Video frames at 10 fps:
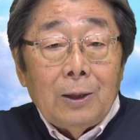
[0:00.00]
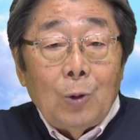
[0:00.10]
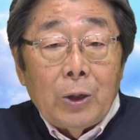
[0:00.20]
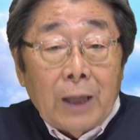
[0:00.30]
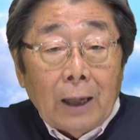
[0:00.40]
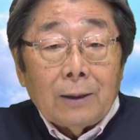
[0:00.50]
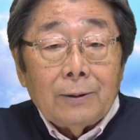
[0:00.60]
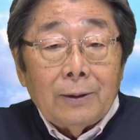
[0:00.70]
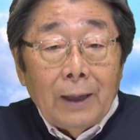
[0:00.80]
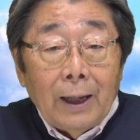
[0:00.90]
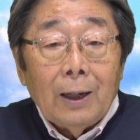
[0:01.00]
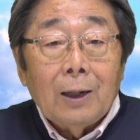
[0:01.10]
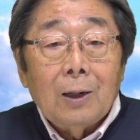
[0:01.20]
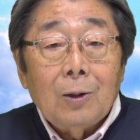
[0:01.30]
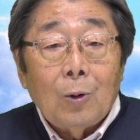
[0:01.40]
ご意見、え
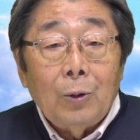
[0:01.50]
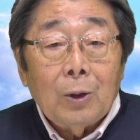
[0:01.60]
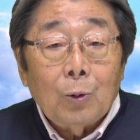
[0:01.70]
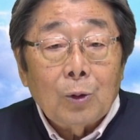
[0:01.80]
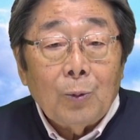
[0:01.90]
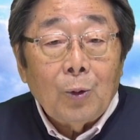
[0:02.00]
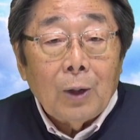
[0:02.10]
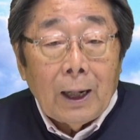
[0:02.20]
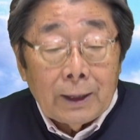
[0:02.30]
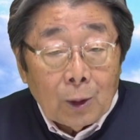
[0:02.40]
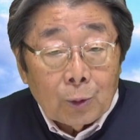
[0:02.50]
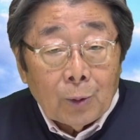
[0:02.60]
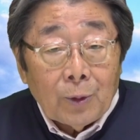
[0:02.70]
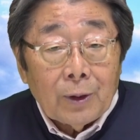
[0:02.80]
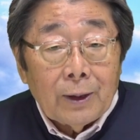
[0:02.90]
こんなことも、あんなこ
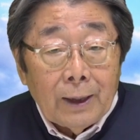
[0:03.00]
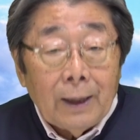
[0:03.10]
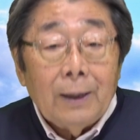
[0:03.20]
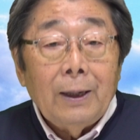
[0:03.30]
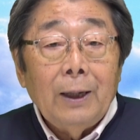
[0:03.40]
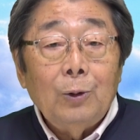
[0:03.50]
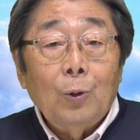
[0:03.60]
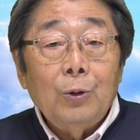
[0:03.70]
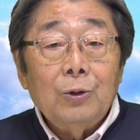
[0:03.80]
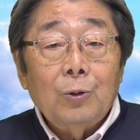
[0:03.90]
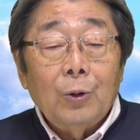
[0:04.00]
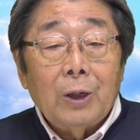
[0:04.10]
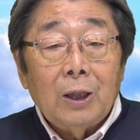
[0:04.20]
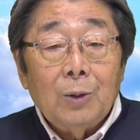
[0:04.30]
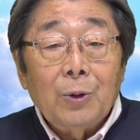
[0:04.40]
とも、えどういうご
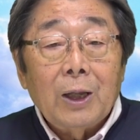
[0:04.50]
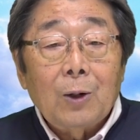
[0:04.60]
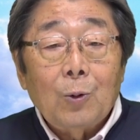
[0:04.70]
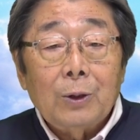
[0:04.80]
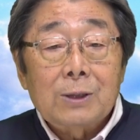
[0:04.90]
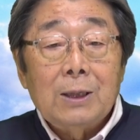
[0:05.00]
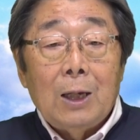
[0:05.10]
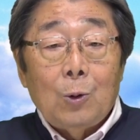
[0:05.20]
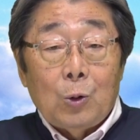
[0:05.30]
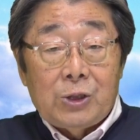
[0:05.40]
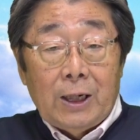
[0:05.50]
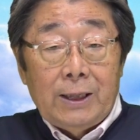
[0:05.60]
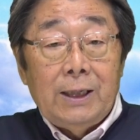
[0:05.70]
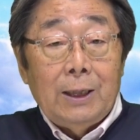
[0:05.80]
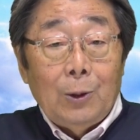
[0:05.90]
意見でも結構です。こちら
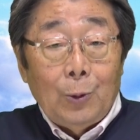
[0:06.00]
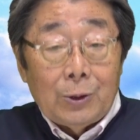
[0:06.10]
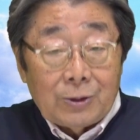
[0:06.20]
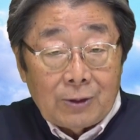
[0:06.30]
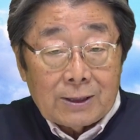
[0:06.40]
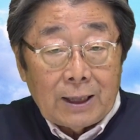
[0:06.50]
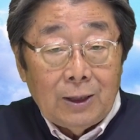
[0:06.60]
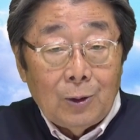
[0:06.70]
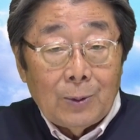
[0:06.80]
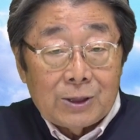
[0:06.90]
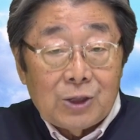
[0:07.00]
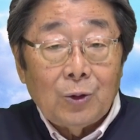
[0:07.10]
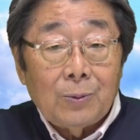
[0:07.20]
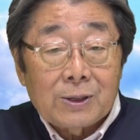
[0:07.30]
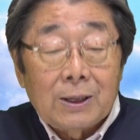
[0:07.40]
にお寄せください。お待ちし
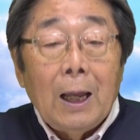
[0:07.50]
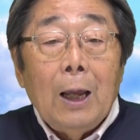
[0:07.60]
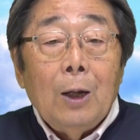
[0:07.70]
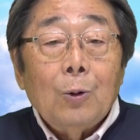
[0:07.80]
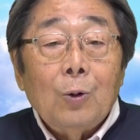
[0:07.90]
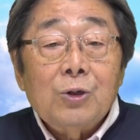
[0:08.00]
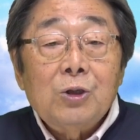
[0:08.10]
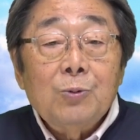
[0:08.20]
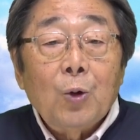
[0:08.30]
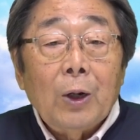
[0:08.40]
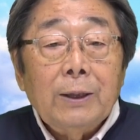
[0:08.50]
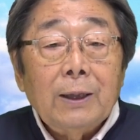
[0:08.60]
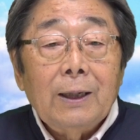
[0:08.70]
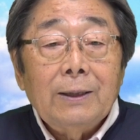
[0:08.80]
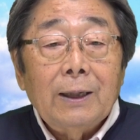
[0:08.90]
ております。今週もご覧
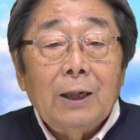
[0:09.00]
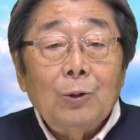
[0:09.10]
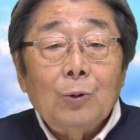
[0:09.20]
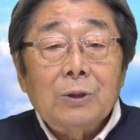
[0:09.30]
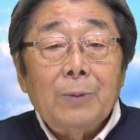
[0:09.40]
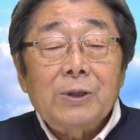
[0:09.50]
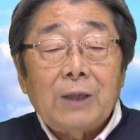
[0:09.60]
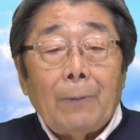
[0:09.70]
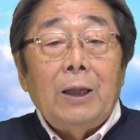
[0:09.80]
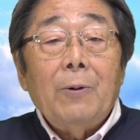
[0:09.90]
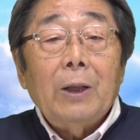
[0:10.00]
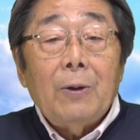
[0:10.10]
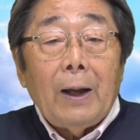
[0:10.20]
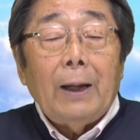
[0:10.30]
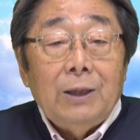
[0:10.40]
だいてありがとうございました。では
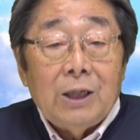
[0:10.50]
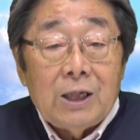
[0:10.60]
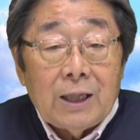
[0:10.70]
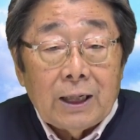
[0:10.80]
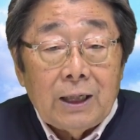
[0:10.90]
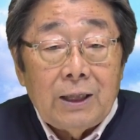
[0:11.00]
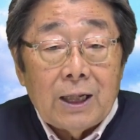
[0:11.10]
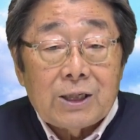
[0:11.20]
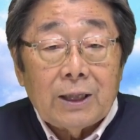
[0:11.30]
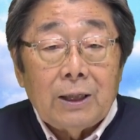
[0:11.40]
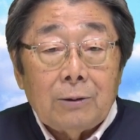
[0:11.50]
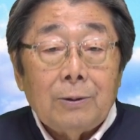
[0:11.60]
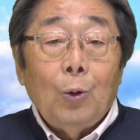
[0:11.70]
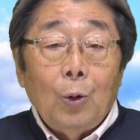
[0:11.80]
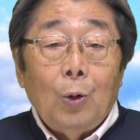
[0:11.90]
では、いきなりヒデチャンネル、
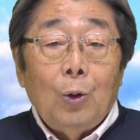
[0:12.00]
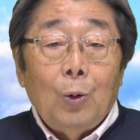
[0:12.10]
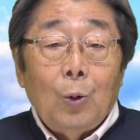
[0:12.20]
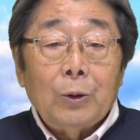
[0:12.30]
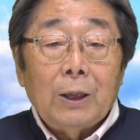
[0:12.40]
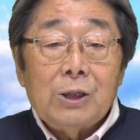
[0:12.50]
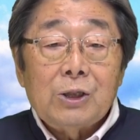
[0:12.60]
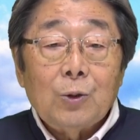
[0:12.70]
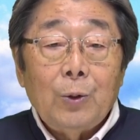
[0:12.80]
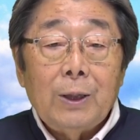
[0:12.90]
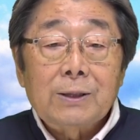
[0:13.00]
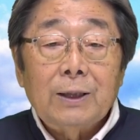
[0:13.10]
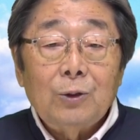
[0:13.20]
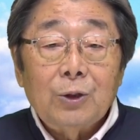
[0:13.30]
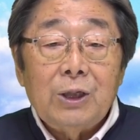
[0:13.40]
この大谷翔平
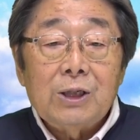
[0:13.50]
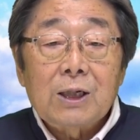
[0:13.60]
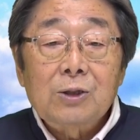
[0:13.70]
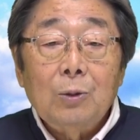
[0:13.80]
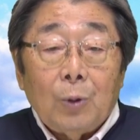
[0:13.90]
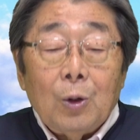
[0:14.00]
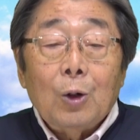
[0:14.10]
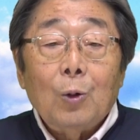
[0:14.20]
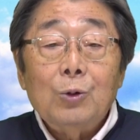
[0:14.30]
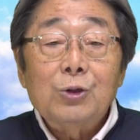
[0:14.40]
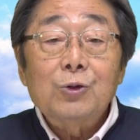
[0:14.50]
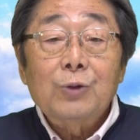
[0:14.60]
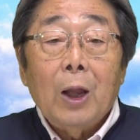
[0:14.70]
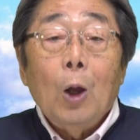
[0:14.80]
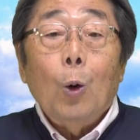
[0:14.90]
さんの T シャツとも今
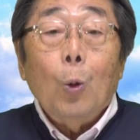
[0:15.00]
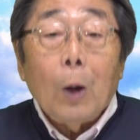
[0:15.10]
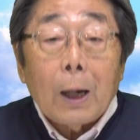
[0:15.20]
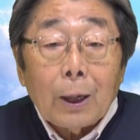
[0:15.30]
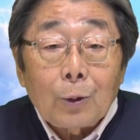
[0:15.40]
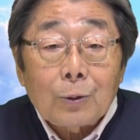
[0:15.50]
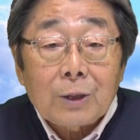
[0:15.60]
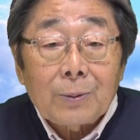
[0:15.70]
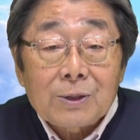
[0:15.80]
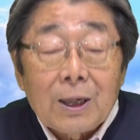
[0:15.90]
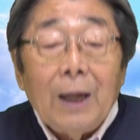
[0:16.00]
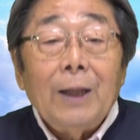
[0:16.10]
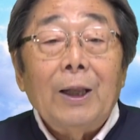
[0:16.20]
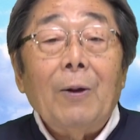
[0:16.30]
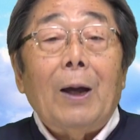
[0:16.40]
週でお別れでございます。
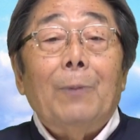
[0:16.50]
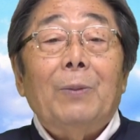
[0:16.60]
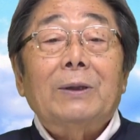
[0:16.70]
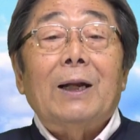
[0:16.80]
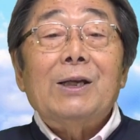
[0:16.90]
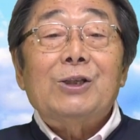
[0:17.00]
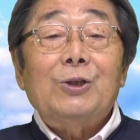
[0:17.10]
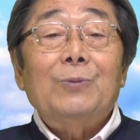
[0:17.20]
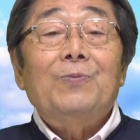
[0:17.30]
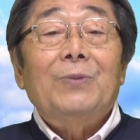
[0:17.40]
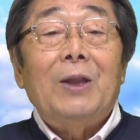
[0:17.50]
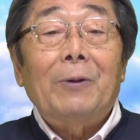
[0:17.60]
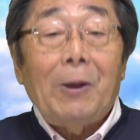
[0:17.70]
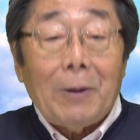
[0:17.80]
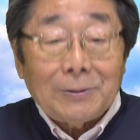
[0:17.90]
では、また来週。で
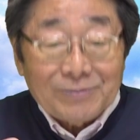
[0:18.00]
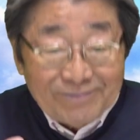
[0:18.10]
はでは。